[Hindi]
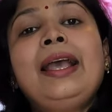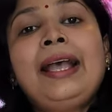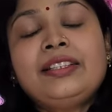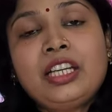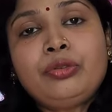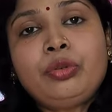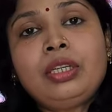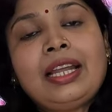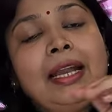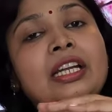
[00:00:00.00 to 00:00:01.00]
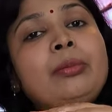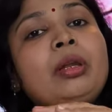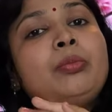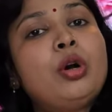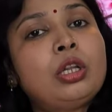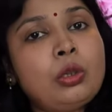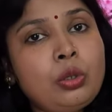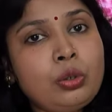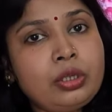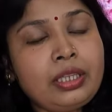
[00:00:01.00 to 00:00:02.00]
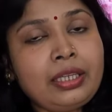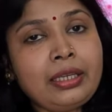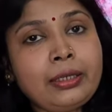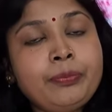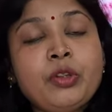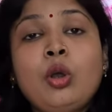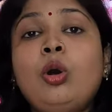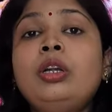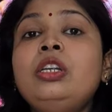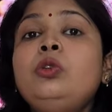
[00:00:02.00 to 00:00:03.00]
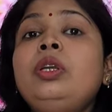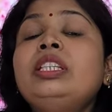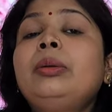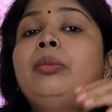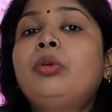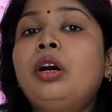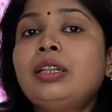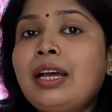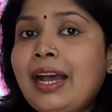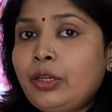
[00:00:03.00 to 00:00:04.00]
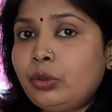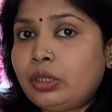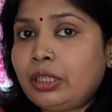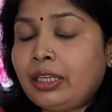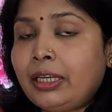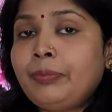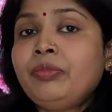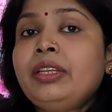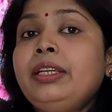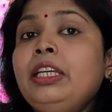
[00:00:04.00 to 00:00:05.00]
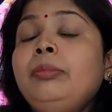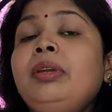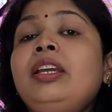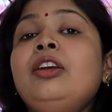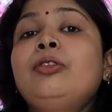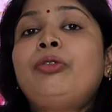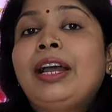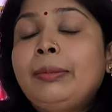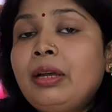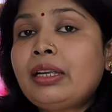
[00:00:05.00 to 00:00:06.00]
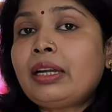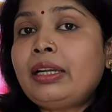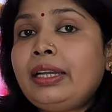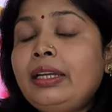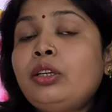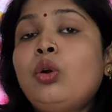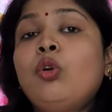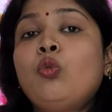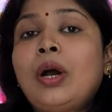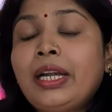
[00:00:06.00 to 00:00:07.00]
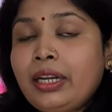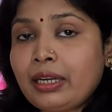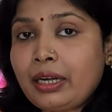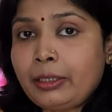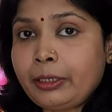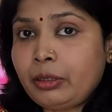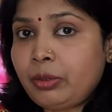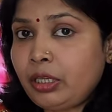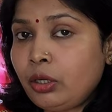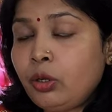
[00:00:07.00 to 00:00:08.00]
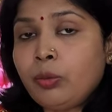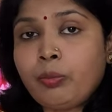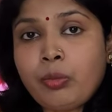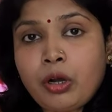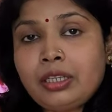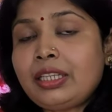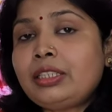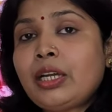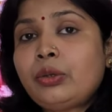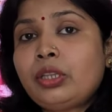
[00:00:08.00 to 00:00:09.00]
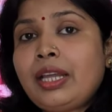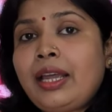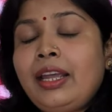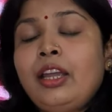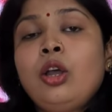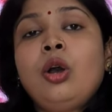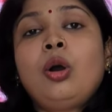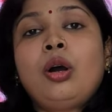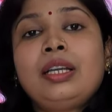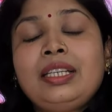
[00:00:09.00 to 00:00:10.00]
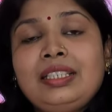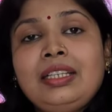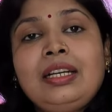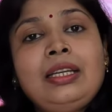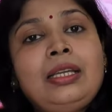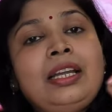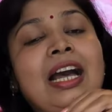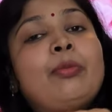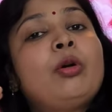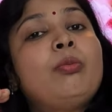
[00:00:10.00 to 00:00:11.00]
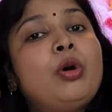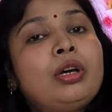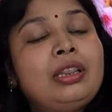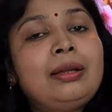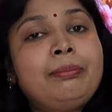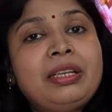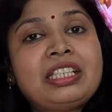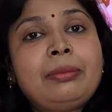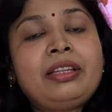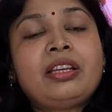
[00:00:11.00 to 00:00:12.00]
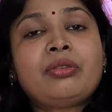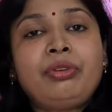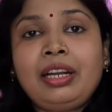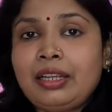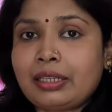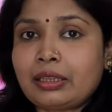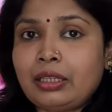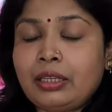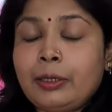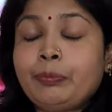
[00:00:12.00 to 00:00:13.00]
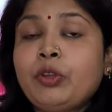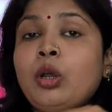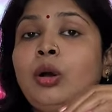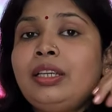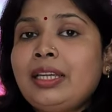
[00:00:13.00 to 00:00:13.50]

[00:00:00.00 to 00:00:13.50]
ऐसे फूड कैलोरी में बहुत लो होते हैं और न्यूट्रिशन में बहुत हाई होते हैं इनमें फाइबर कंटेंट और वाटर कंटेंट भी बहुत अच्छा होता है और इसीलिए ये आपको बहुत लंबे समय तक फिल रखते हैं और